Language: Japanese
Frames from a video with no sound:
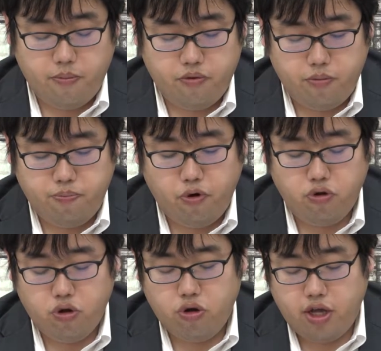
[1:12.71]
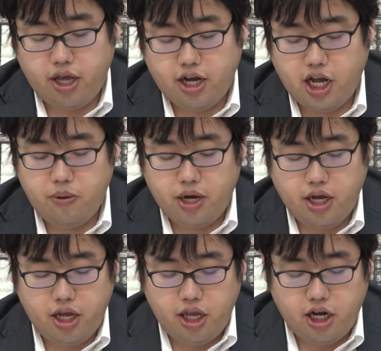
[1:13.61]
文法と会
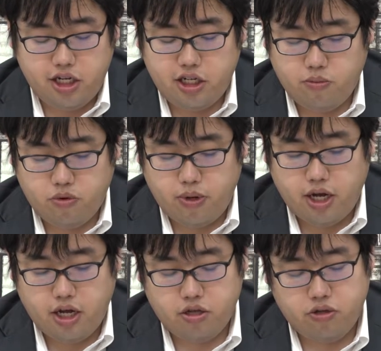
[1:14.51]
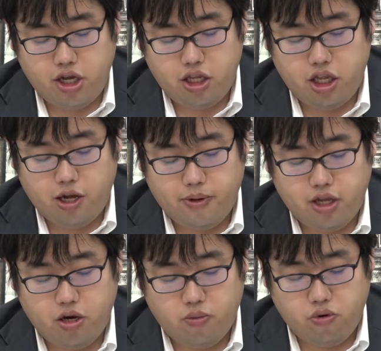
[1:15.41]
話に関しても、センター
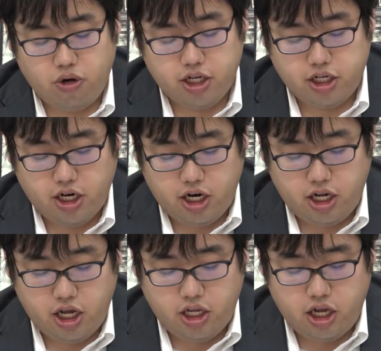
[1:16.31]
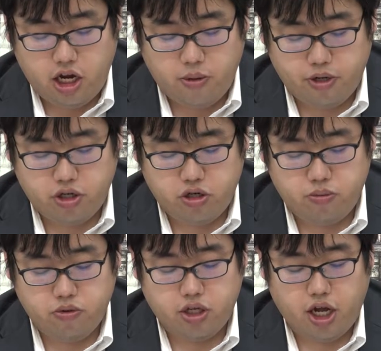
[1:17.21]
までのものがしっかりできていれば十
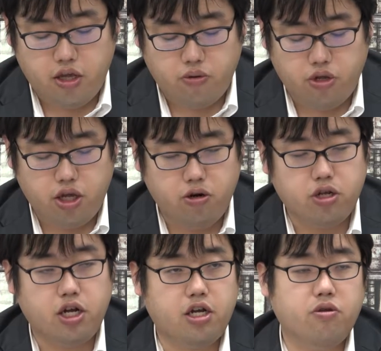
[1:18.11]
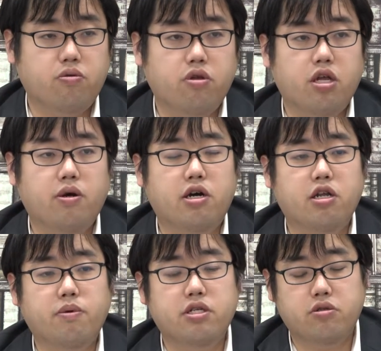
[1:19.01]
分対応できる難易度ではあ
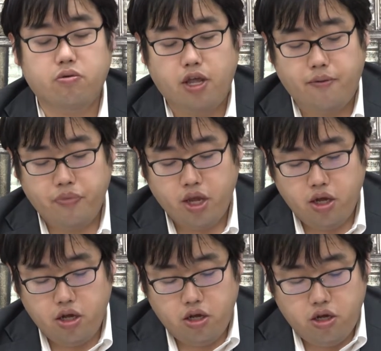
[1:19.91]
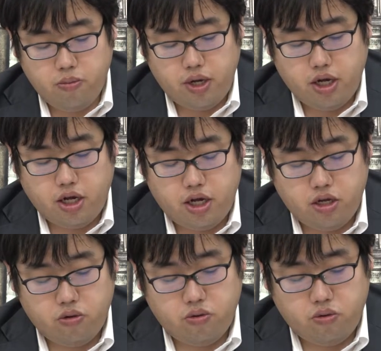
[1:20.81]
りますので、
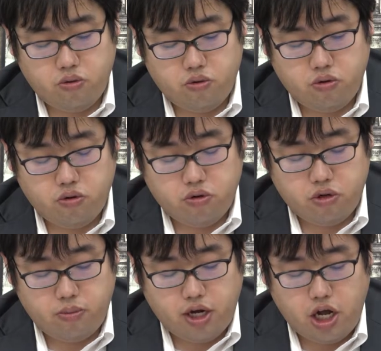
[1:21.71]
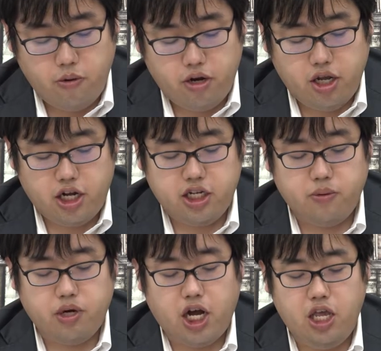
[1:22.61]
会話に関し
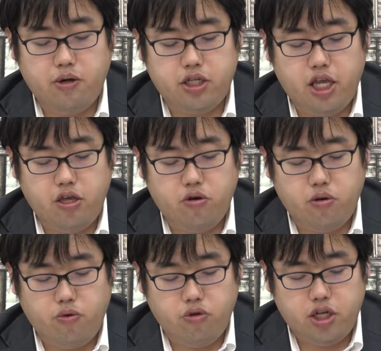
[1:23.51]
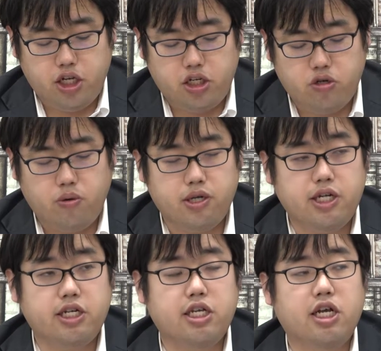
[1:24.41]
ても会話専用の問題集をわ
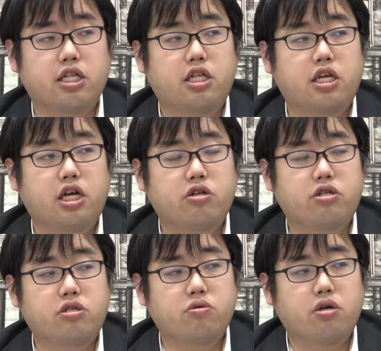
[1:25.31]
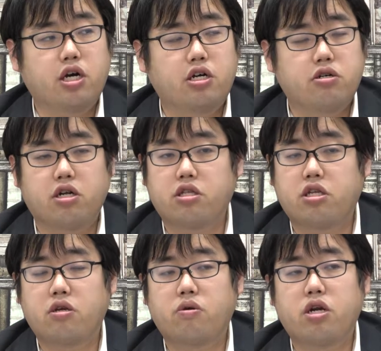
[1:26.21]
ざわざやってやる必要があるかっ
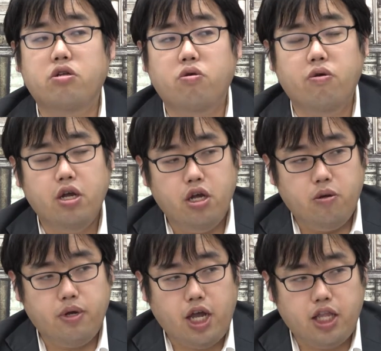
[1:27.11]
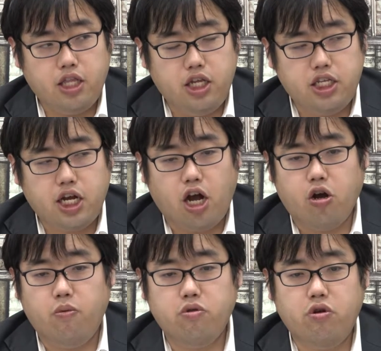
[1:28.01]
て言われると、いざ過
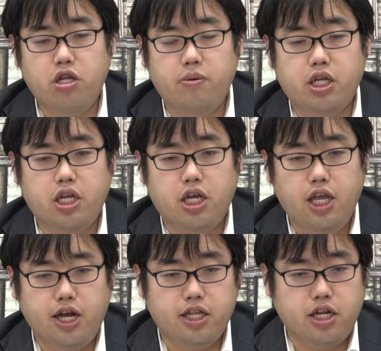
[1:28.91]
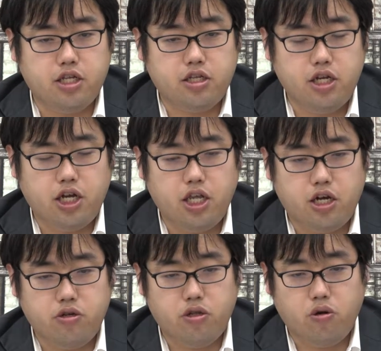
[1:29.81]
去問解いてみてできなかったら追加で
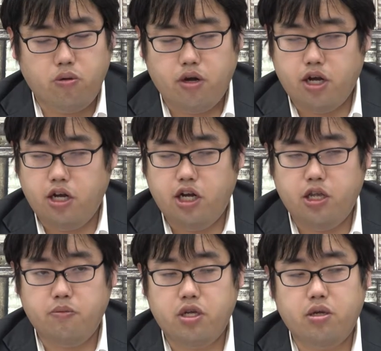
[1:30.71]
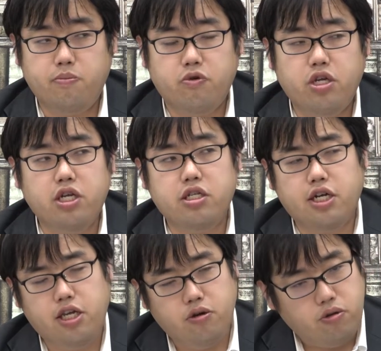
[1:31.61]
やるってことは考えてもいいです
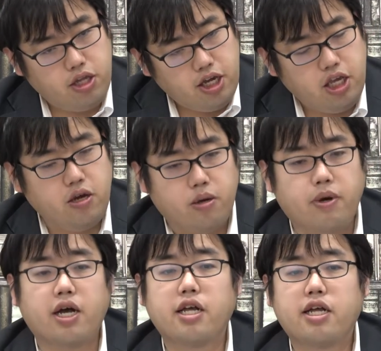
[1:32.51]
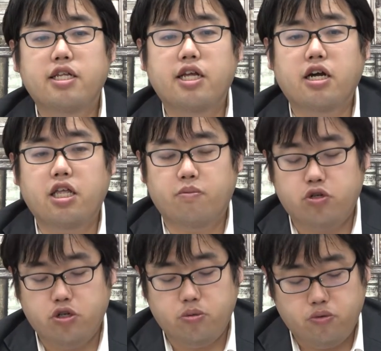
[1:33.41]
が、基本的にはなくても
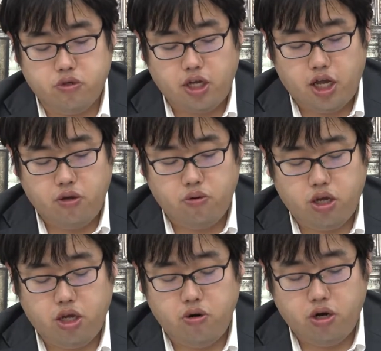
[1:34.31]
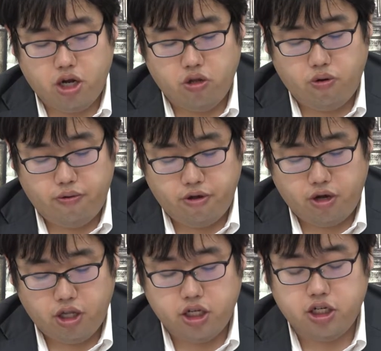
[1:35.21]
十分対応できるかなという
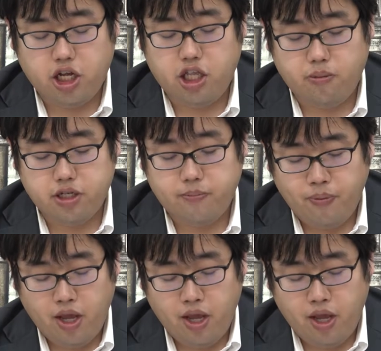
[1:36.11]
形になってます。